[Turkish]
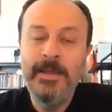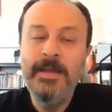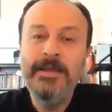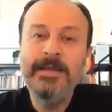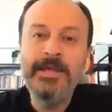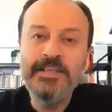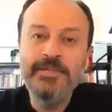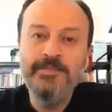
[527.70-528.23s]

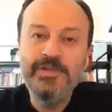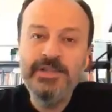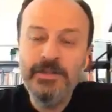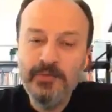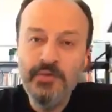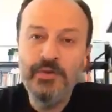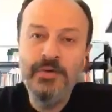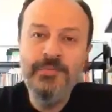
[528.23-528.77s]

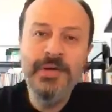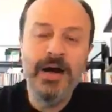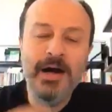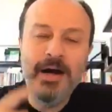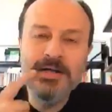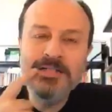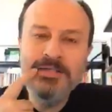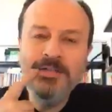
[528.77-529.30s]
Geçmişte diyorum ya
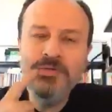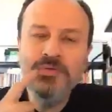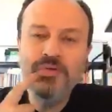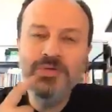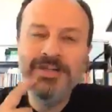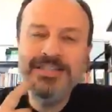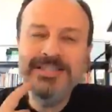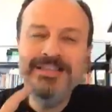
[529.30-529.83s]
ağzının
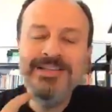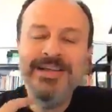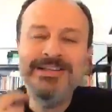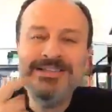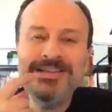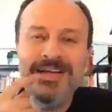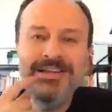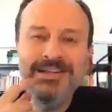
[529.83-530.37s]
şurasından
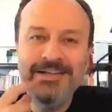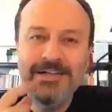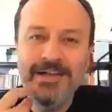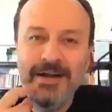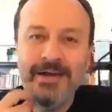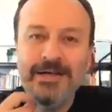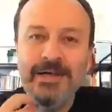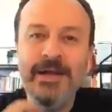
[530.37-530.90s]

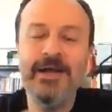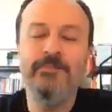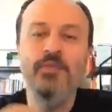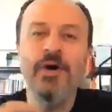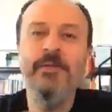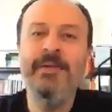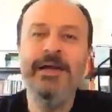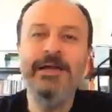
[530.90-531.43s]
salyaları akarak
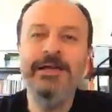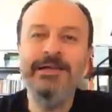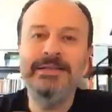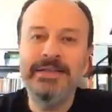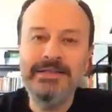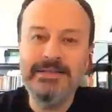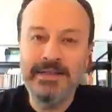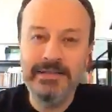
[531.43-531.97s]
bu haberleri
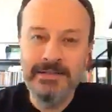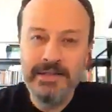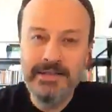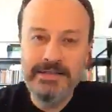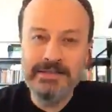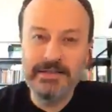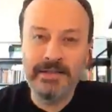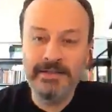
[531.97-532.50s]
destekleyen
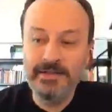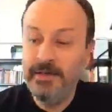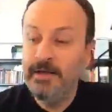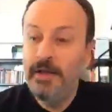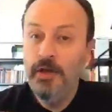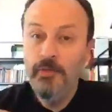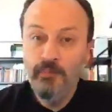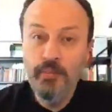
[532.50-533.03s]
insanlar
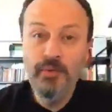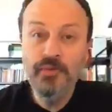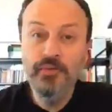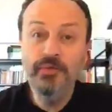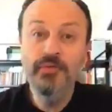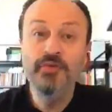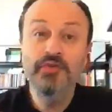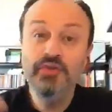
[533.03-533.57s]

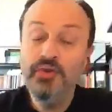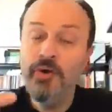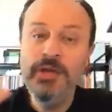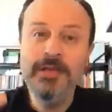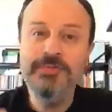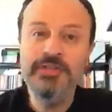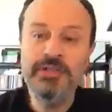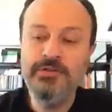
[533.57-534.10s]
bugün
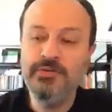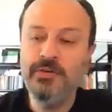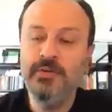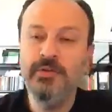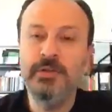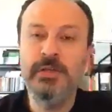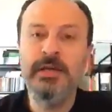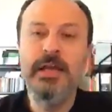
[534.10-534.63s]
şöyle bir şey
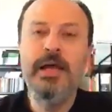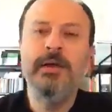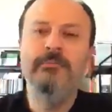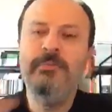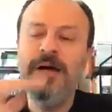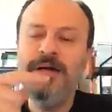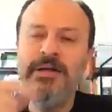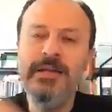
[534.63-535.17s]
söylüyorlar.
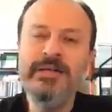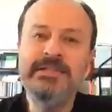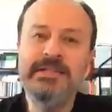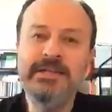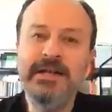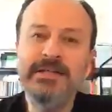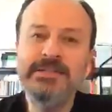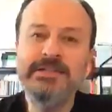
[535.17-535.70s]
Bakın
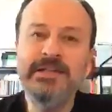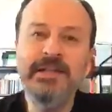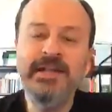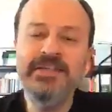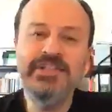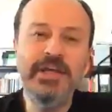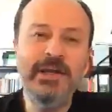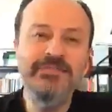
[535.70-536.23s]
eski
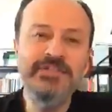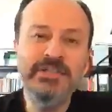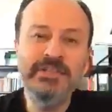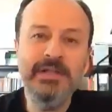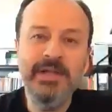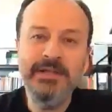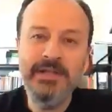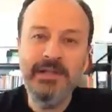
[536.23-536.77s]
gazetelere
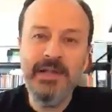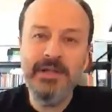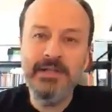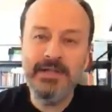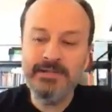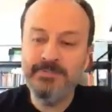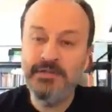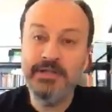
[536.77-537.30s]
şerefsizler neler
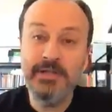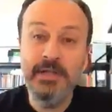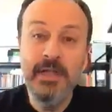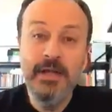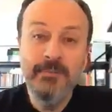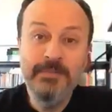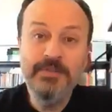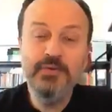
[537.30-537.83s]
yazmıştı.
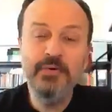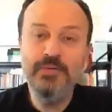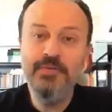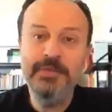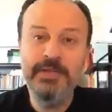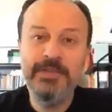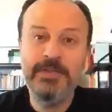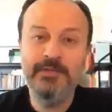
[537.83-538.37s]
Biz o
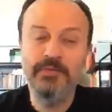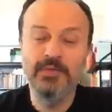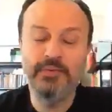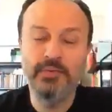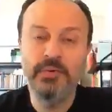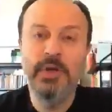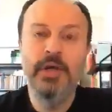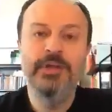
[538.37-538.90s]
gün de dik
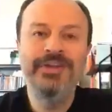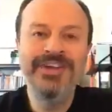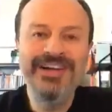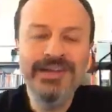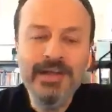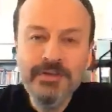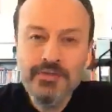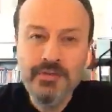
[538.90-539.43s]
durduk.
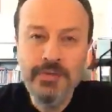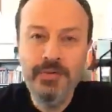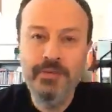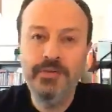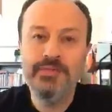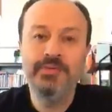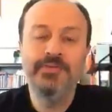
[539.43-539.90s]
Yalan söylüyorsun.